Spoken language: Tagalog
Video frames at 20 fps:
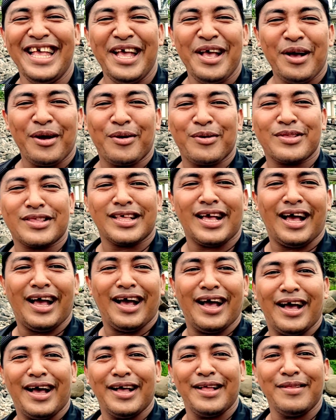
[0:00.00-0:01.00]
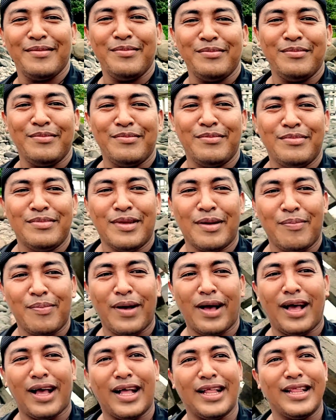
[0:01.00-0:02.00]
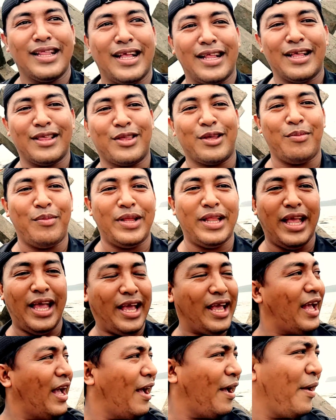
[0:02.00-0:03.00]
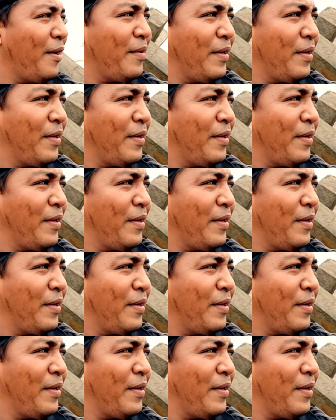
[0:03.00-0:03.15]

kung napakaganda na Chimenea